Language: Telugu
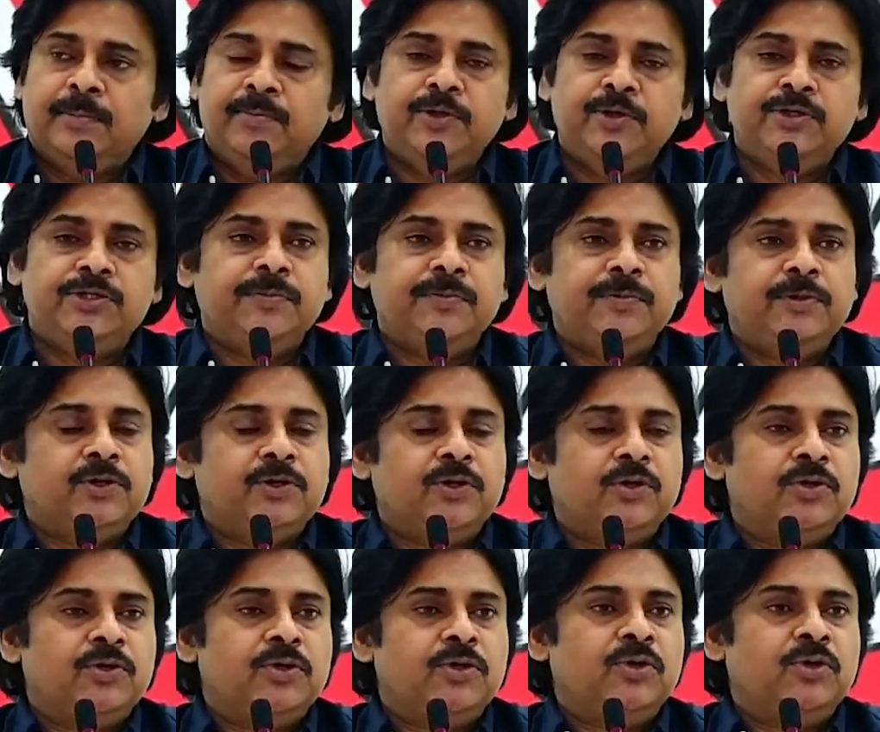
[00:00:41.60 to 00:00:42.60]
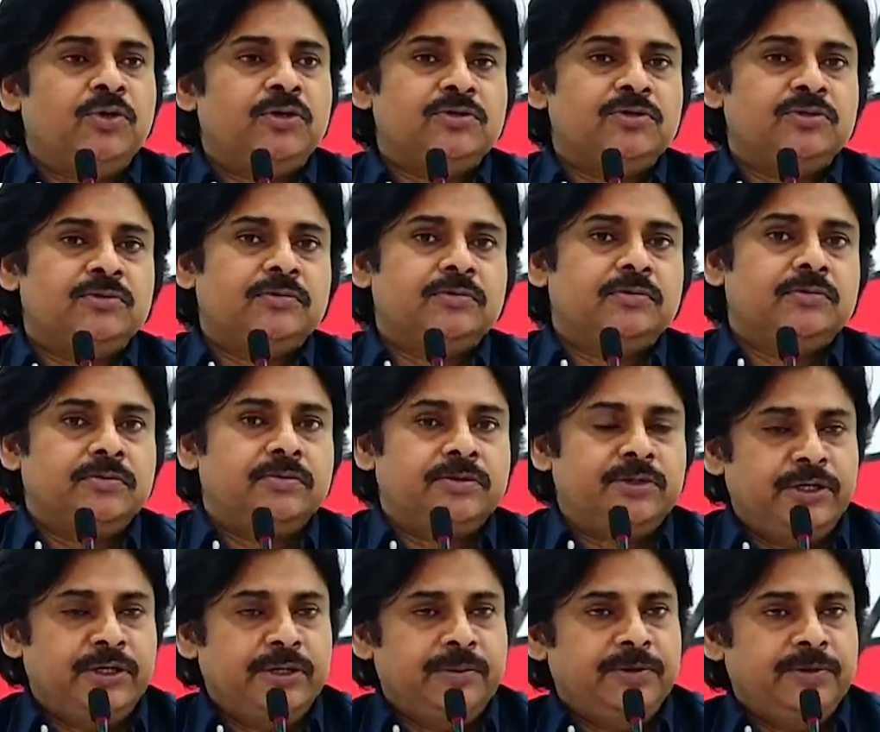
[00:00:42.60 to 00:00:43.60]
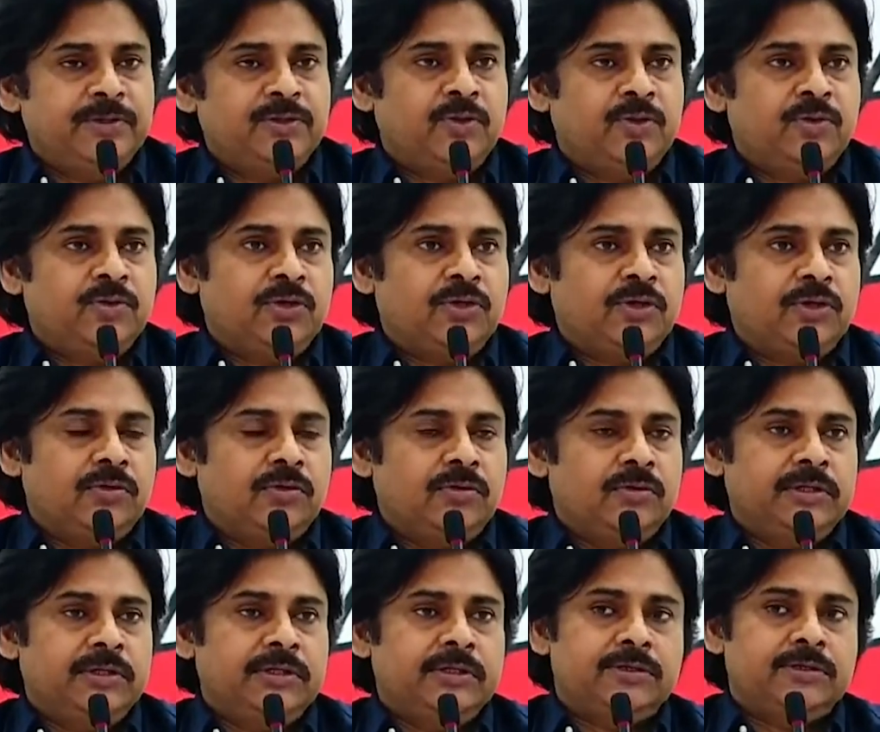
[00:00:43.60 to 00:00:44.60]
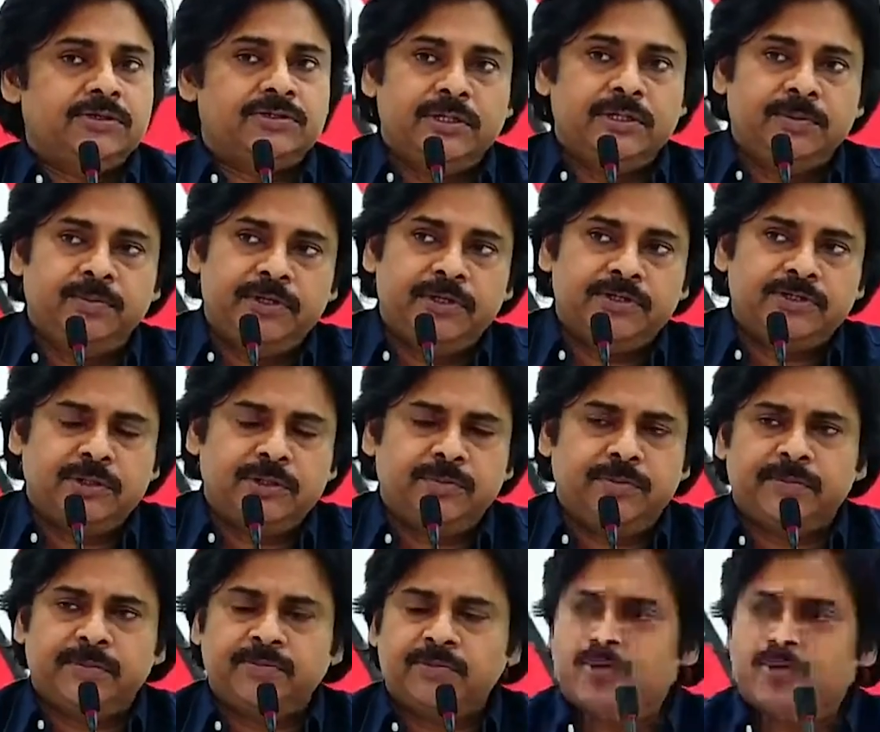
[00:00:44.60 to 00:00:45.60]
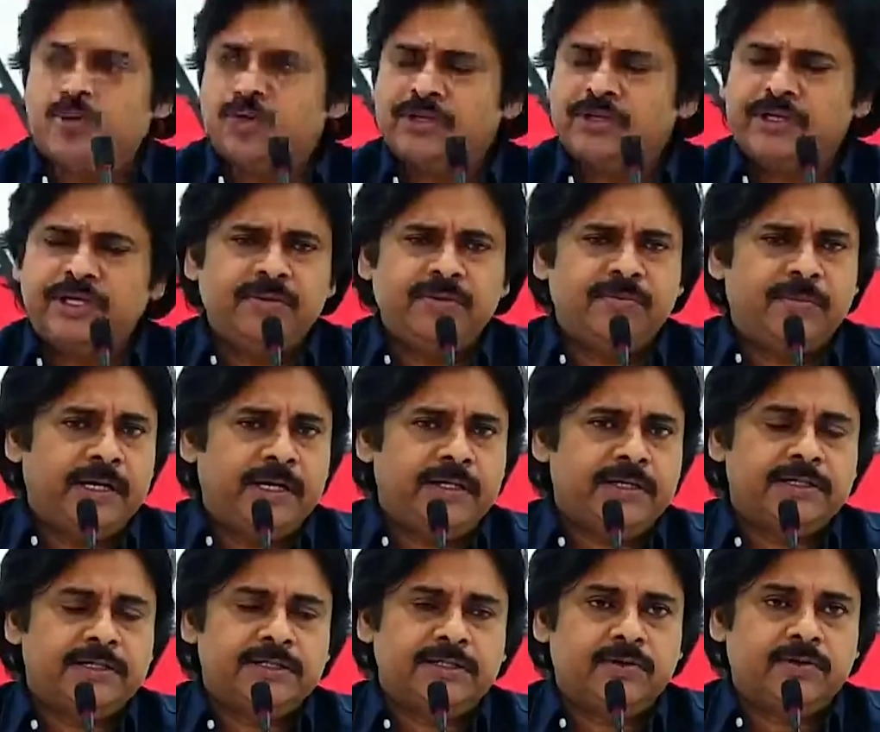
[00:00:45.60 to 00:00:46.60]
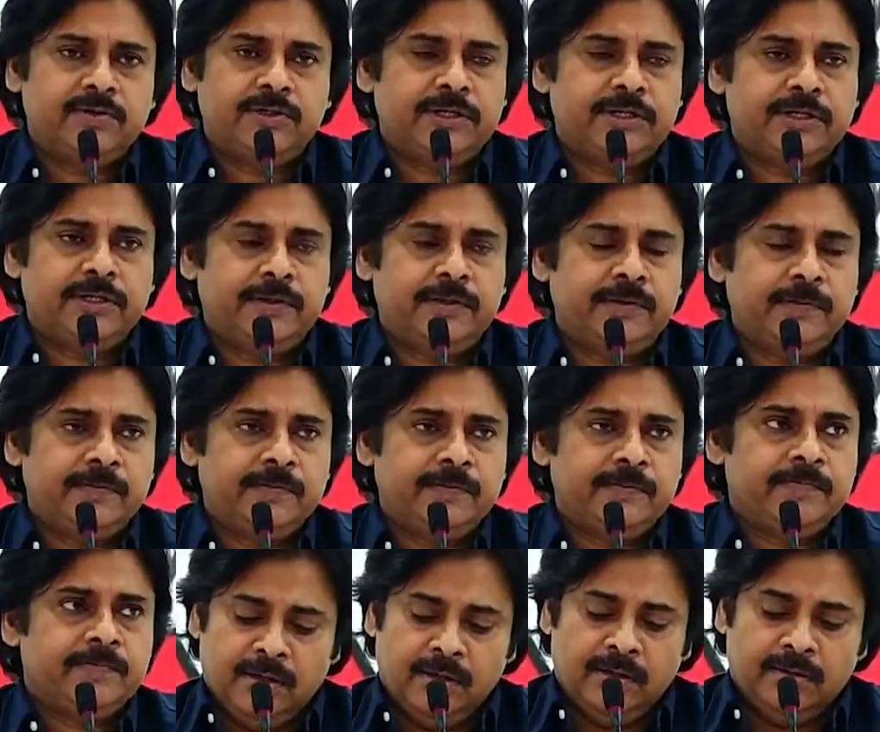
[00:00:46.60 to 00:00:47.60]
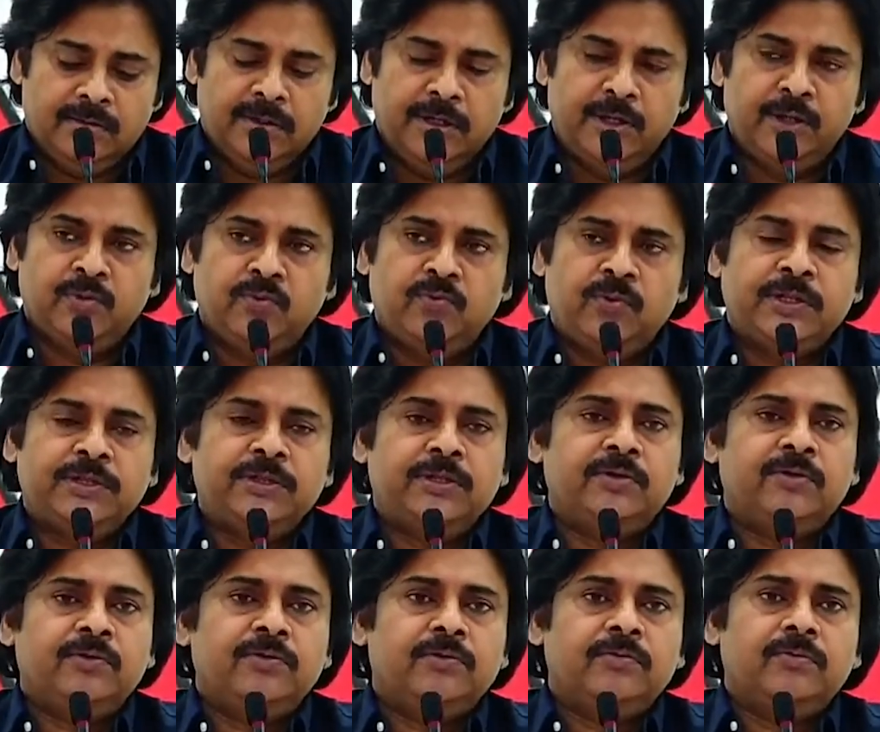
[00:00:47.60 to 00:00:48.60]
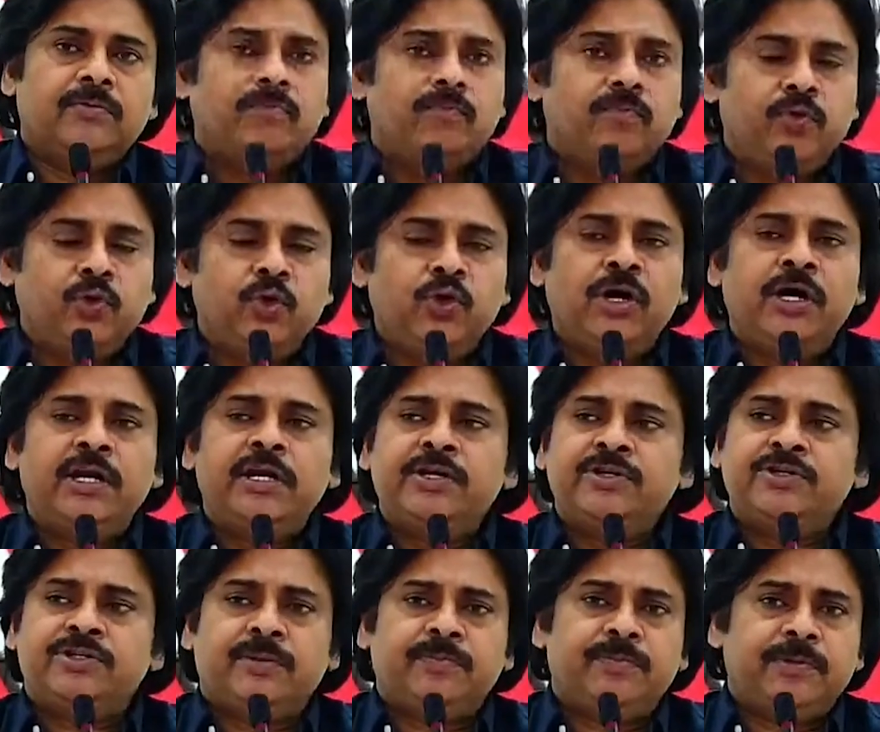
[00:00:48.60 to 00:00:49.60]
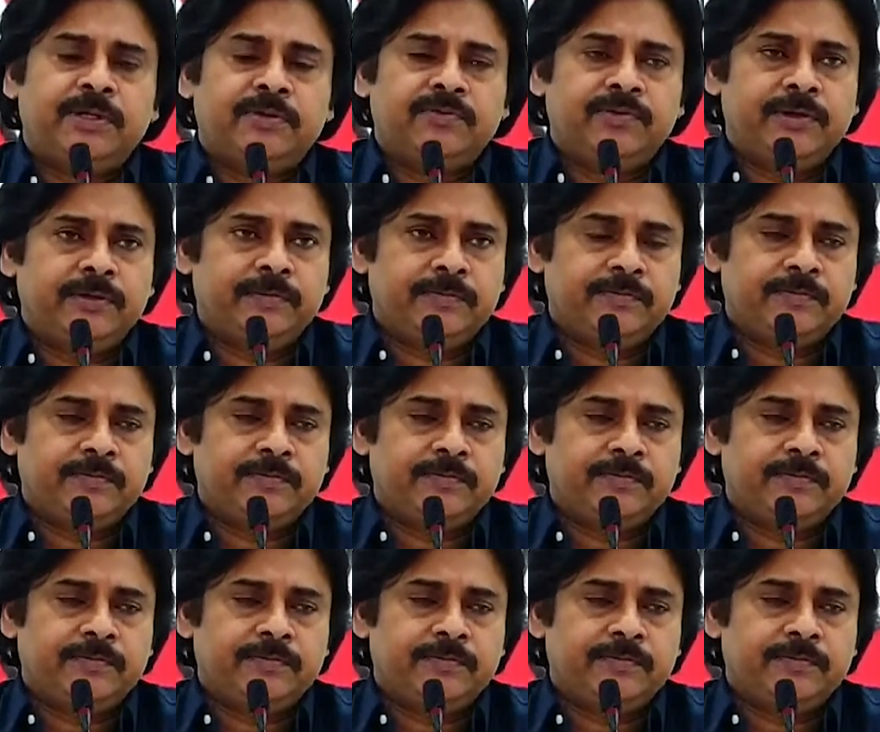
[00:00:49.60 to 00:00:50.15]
బీజేపీతో ఉంటాం అటు టీడీపీతో ఉంటాం లేదంటే సిపిఐ సిపిఎంతో ఉంటాం ఇవన్నీ మాట్లాడుతూ ఉంటే నేను వంద వ్యూహాలను చెప్పనవి